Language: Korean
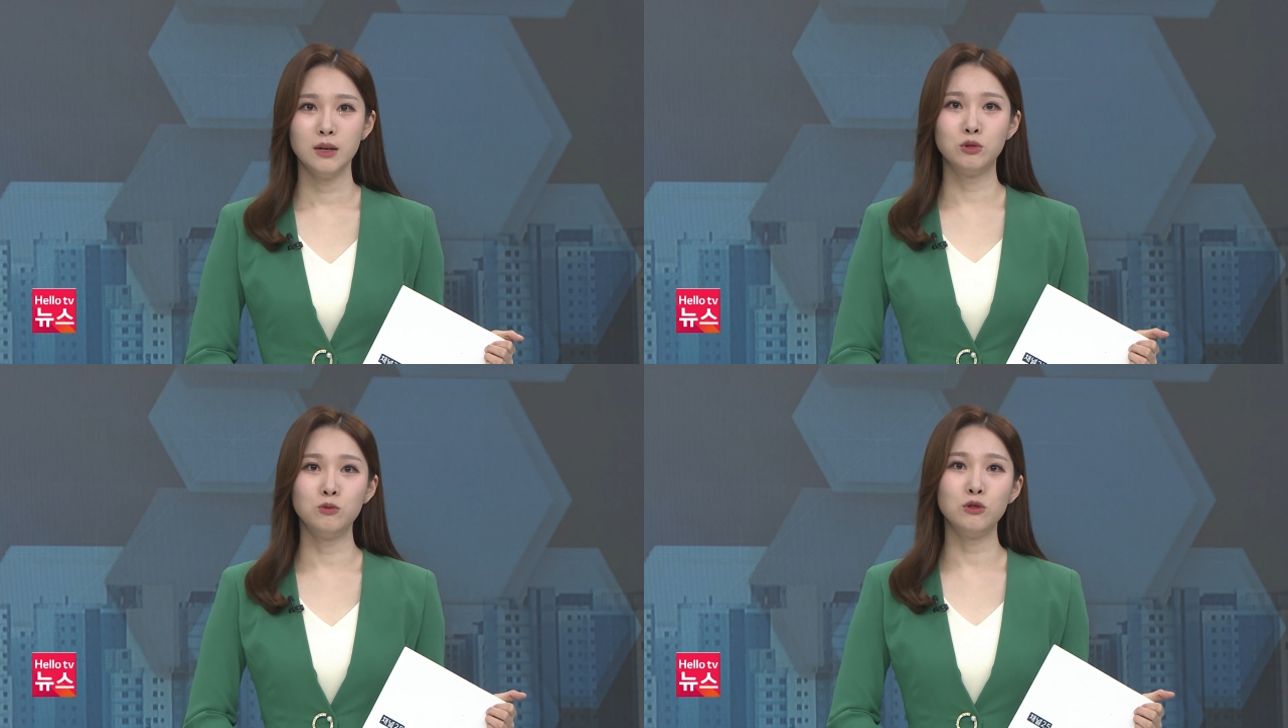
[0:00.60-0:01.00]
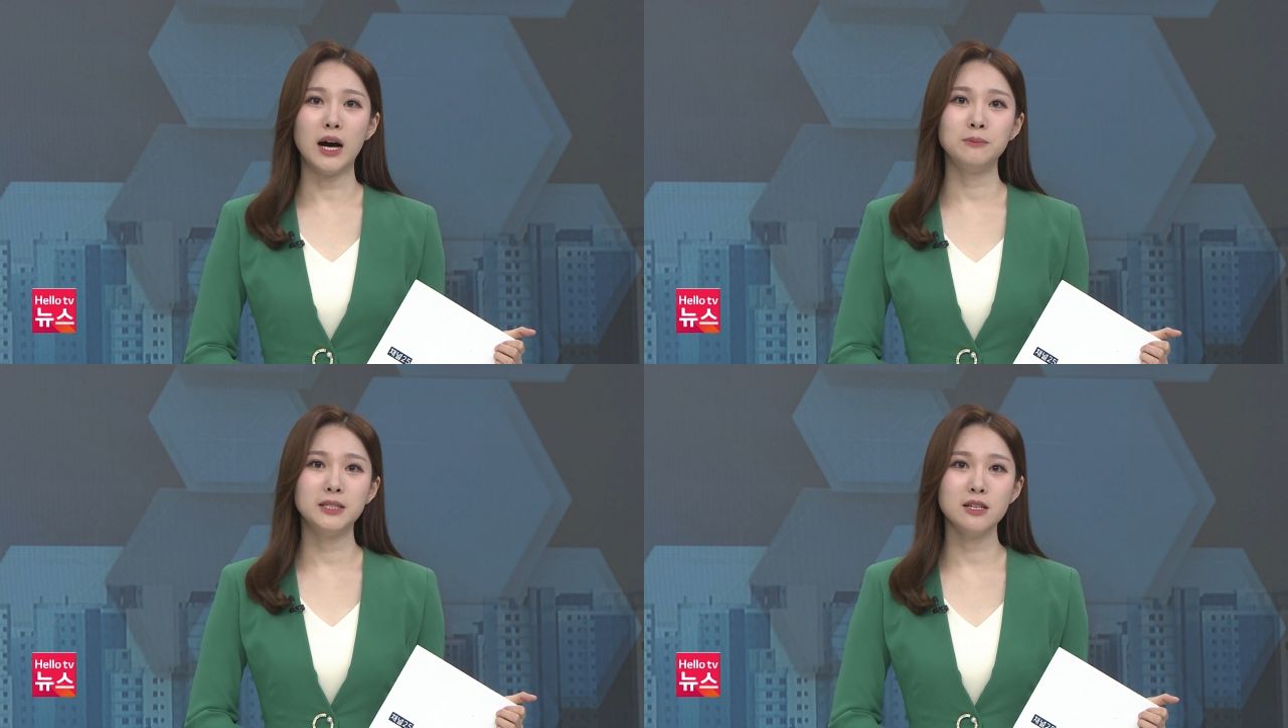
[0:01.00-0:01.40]
부부
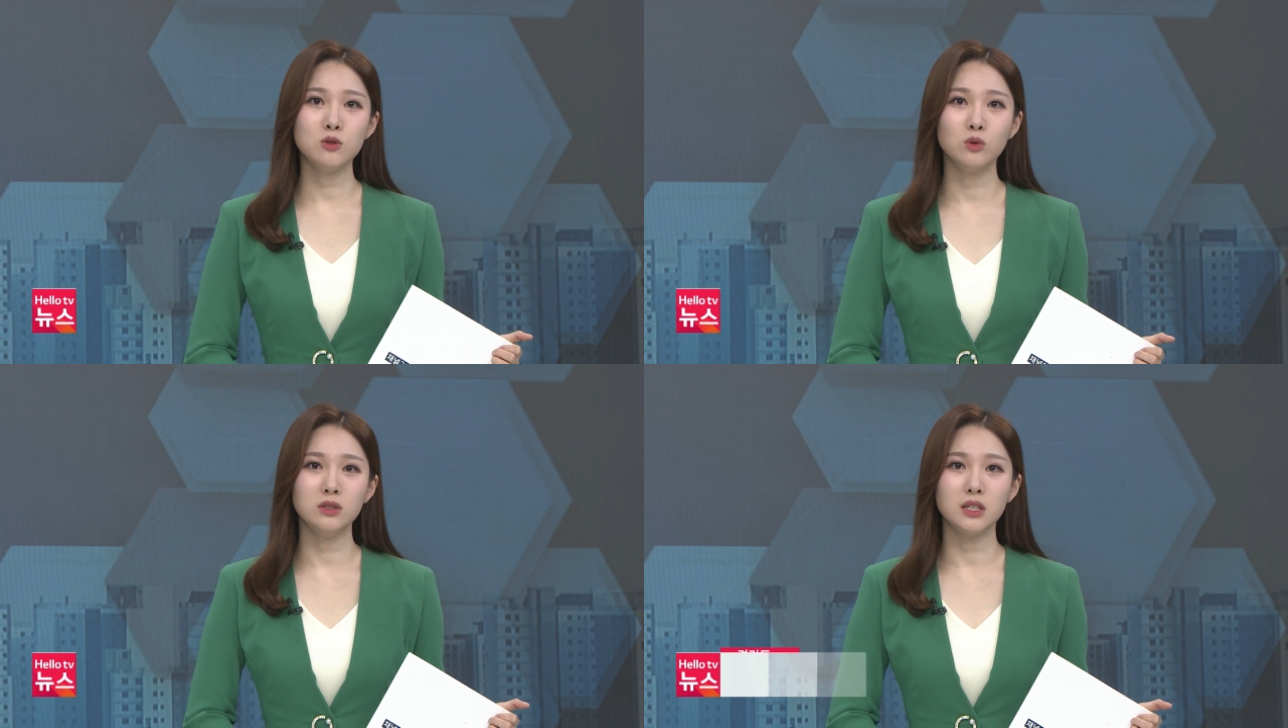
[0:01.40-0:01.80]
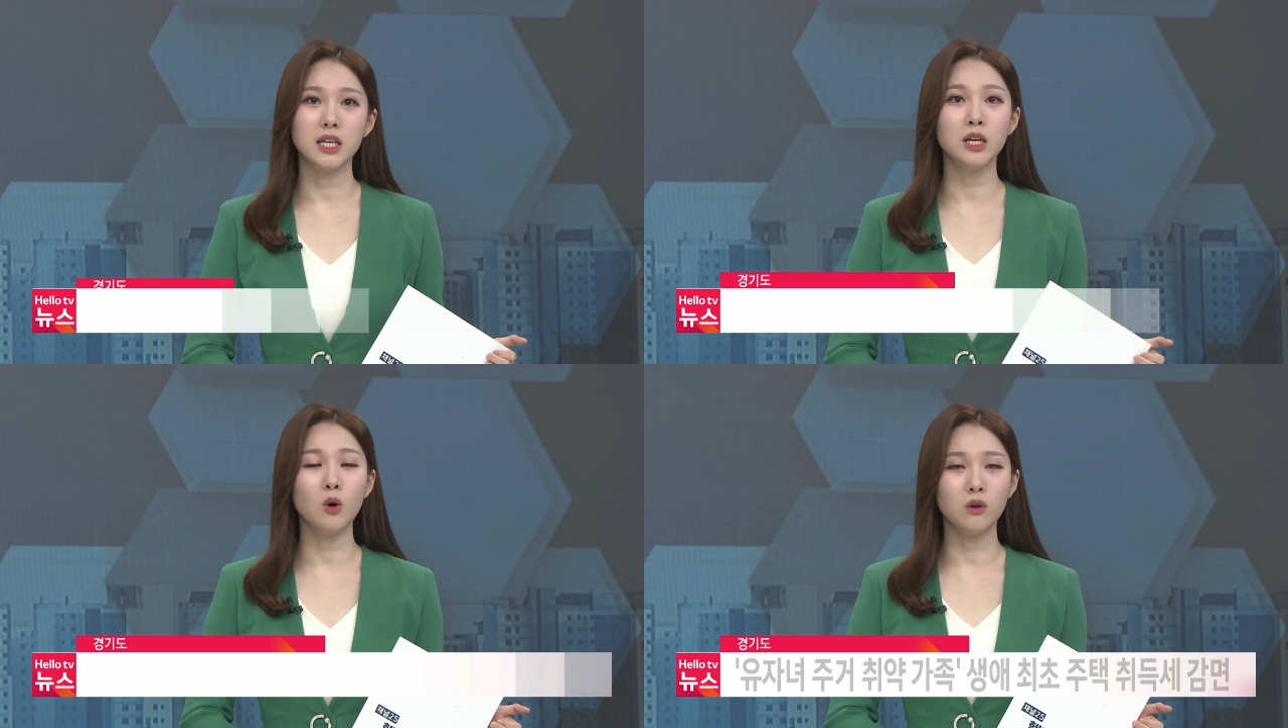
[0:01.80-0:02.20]
합산 소득
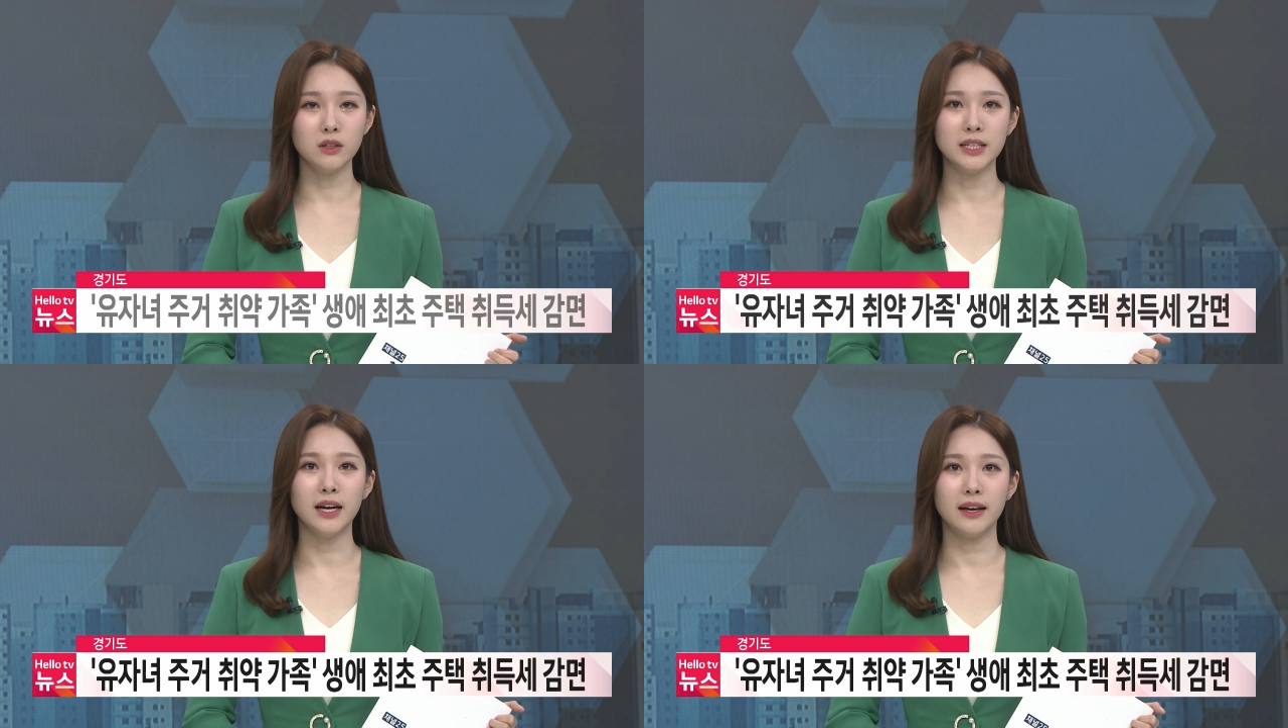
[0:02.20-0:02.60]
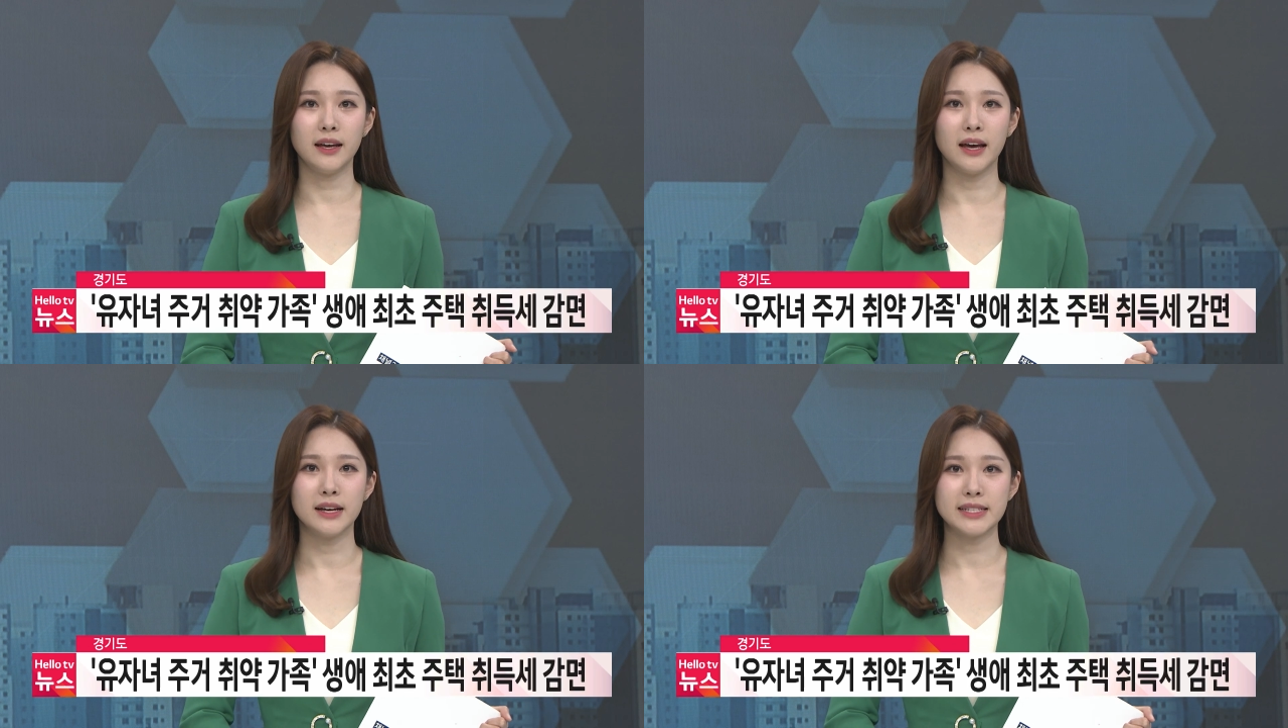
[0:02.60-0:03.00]
1억 원 이하에